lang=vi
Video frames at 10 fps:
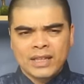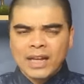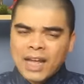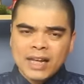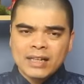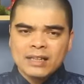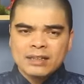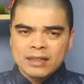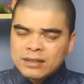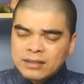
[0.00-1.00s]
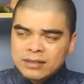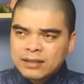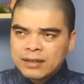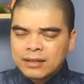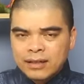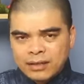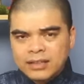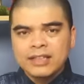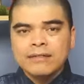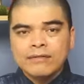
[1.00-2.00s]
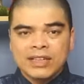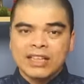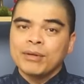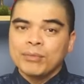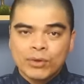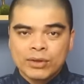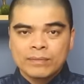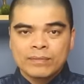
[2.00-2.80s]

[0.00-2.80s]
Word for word: tháng 2, tháng 4, tháng 9 và tháng 11